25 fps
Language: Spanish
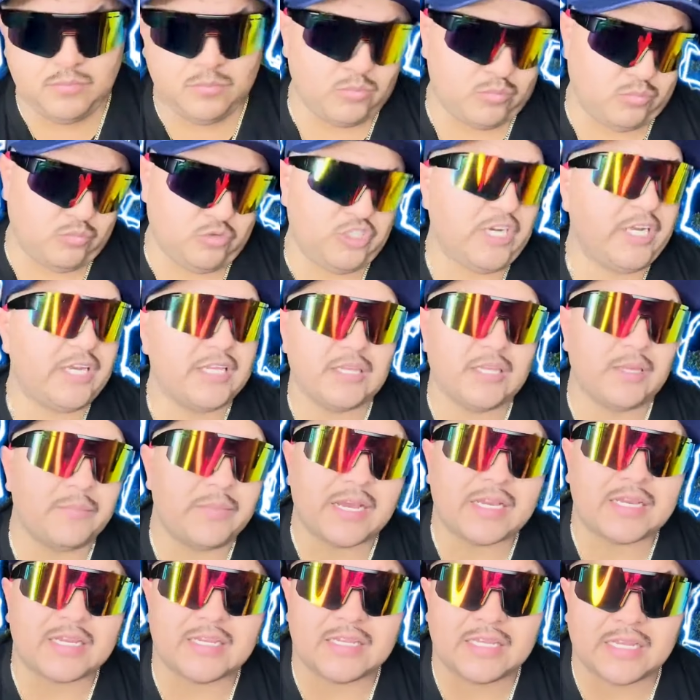Mucha gente me
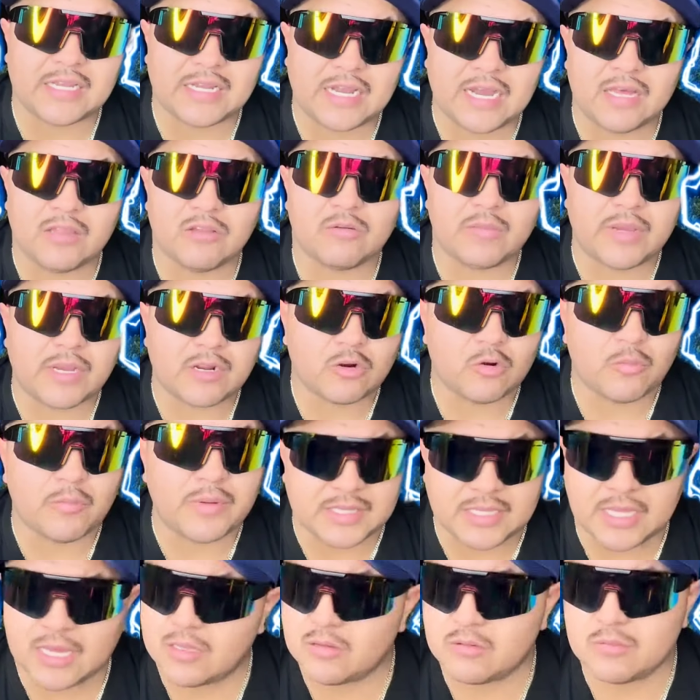ha criticado, me ha
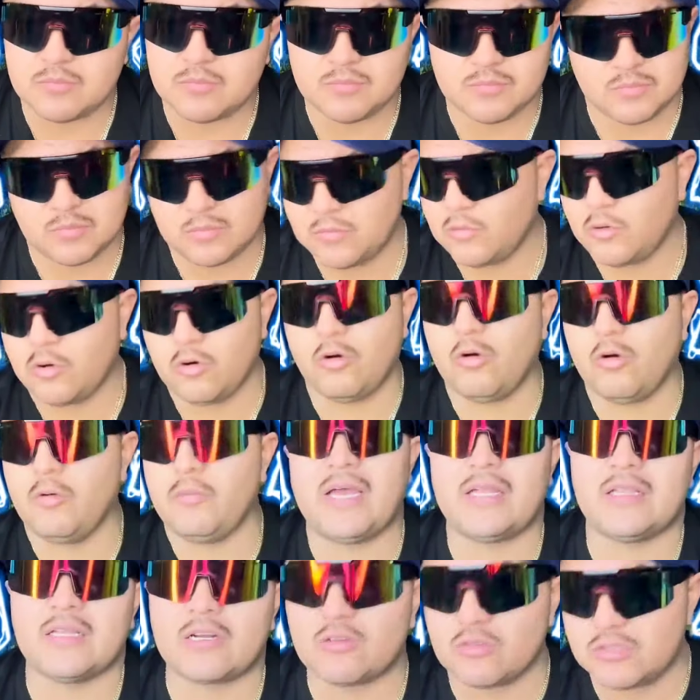comentado o, me
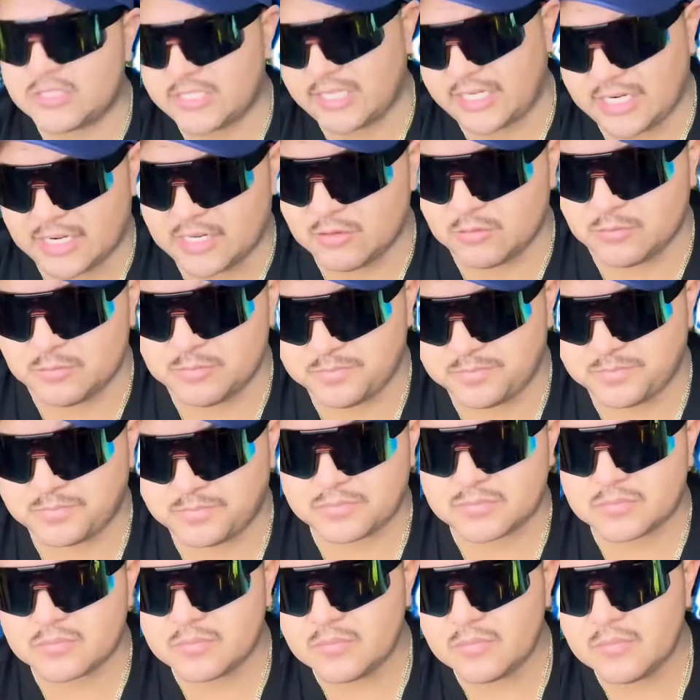han aconsejado.
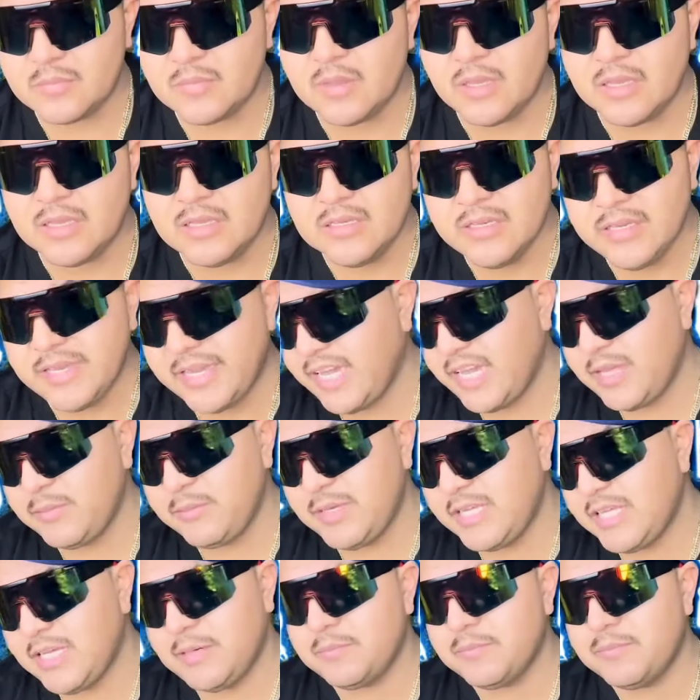Hey,
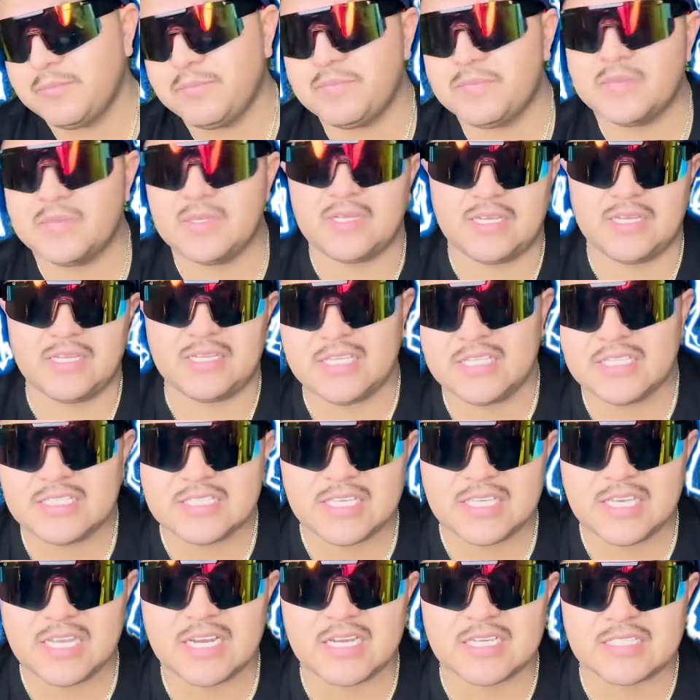Mini, ¿qué tienes
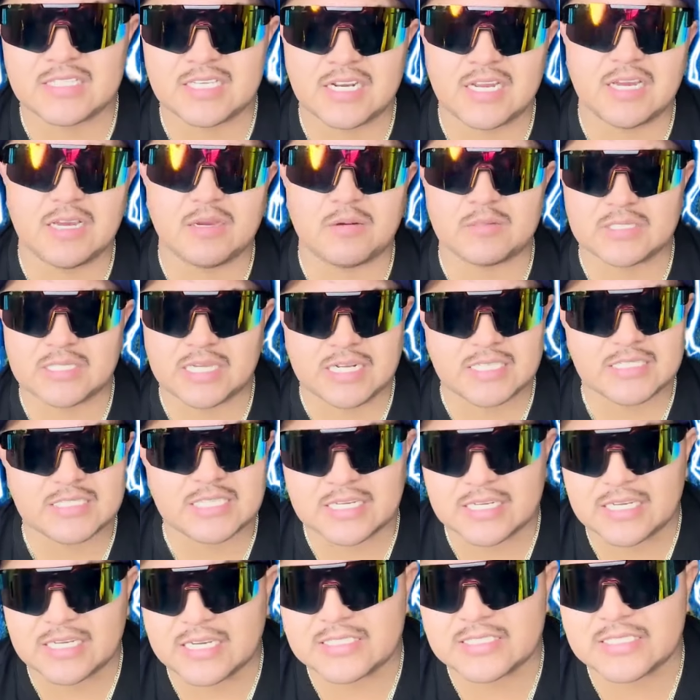que ir a hacer a buscar esa
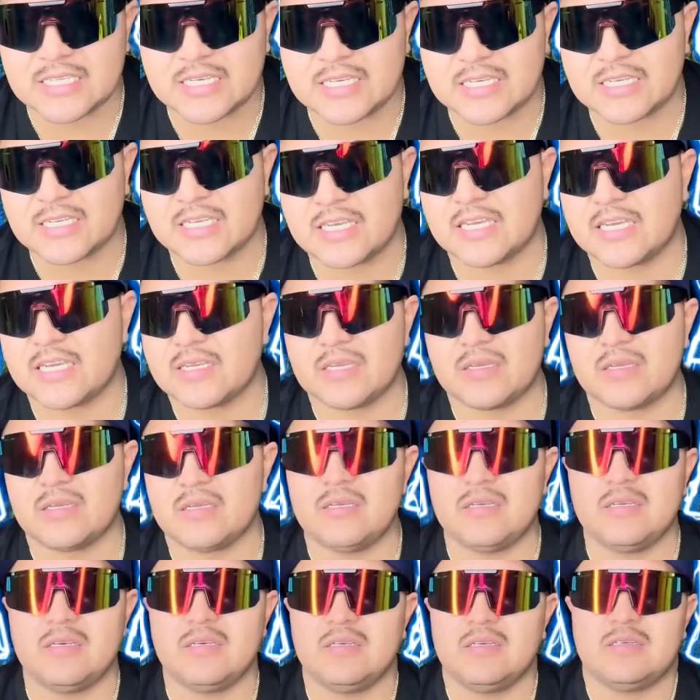casa? ¿Qué, que,
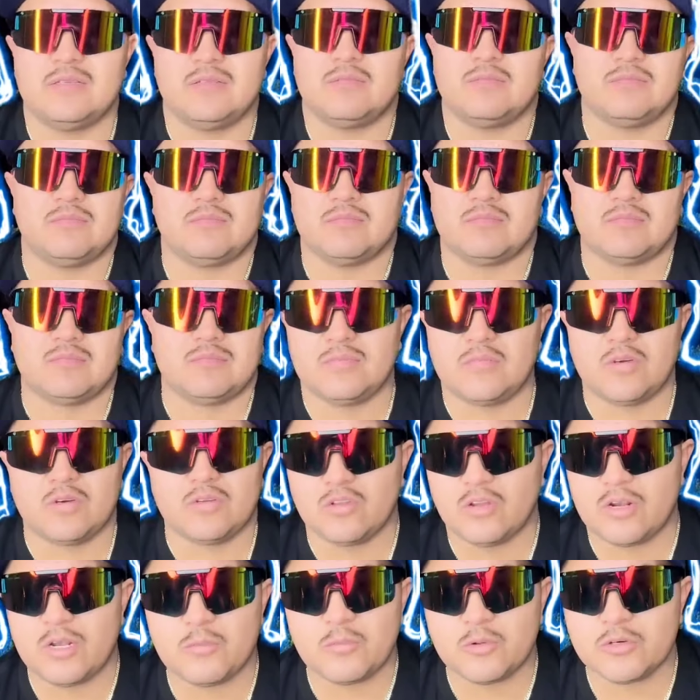
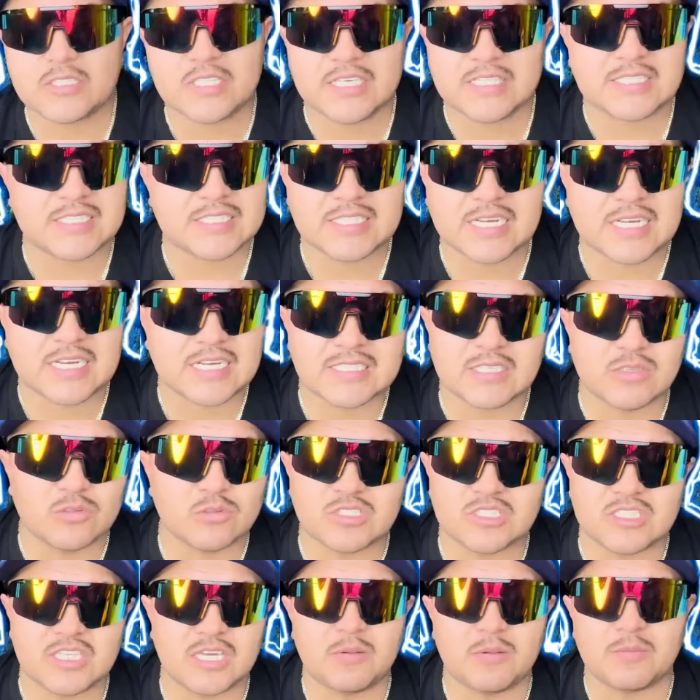no, le busques, esa casa no
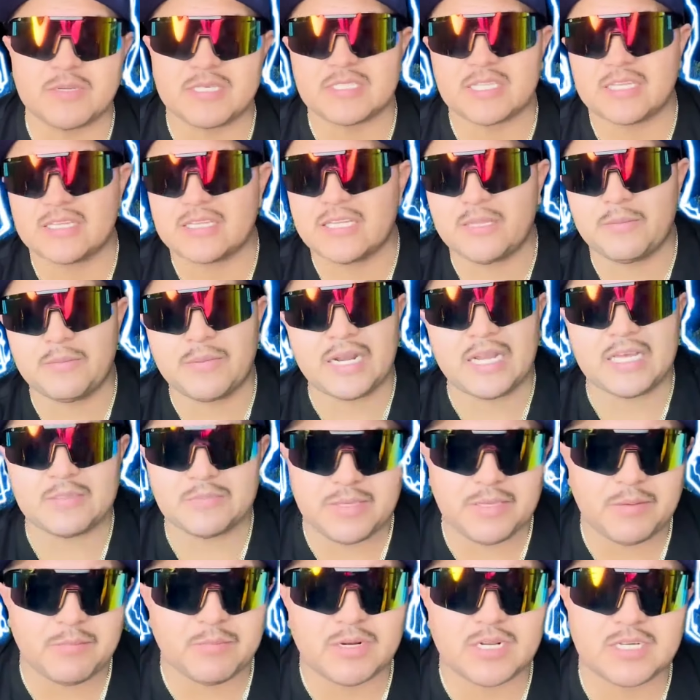sirve, Está tiene malas
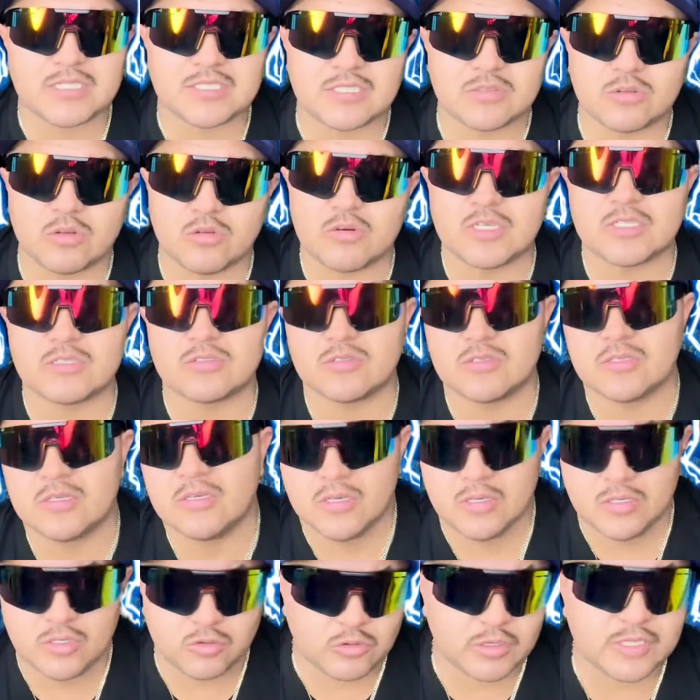vibras y todo eso.
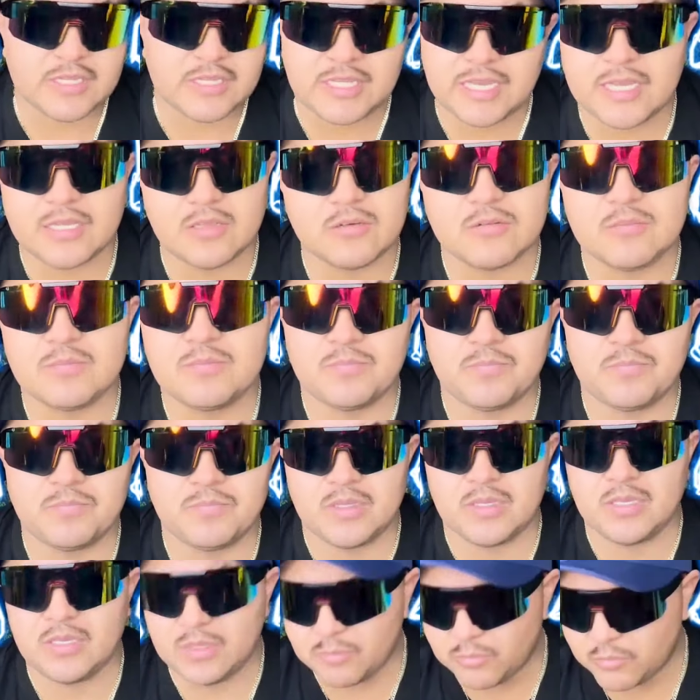yo entiendo
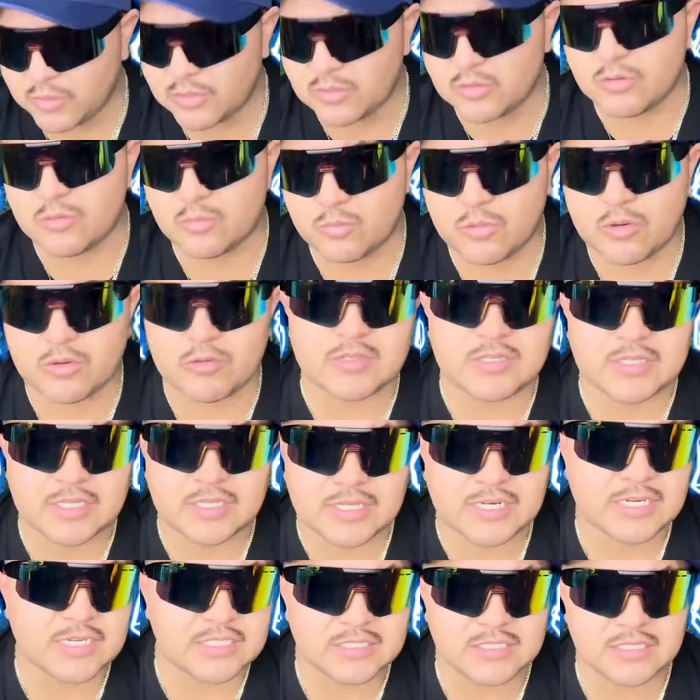y puedo, puedo
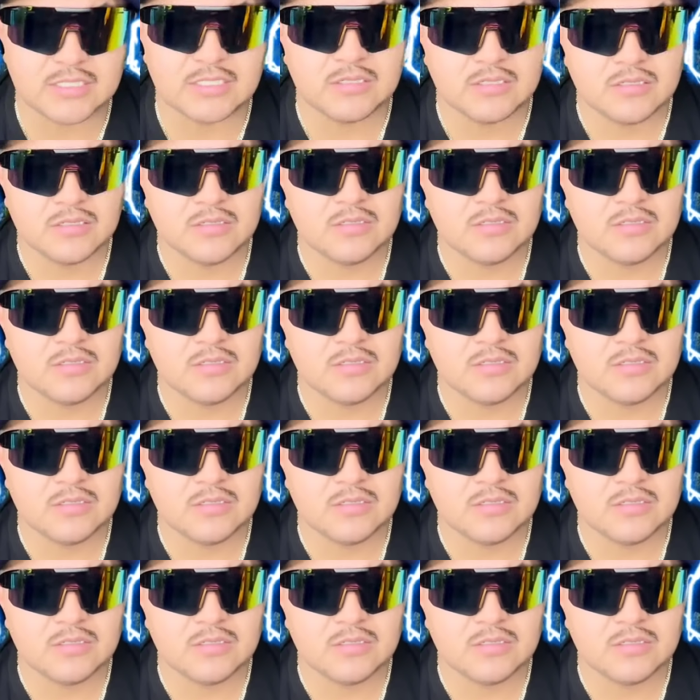entender que sí.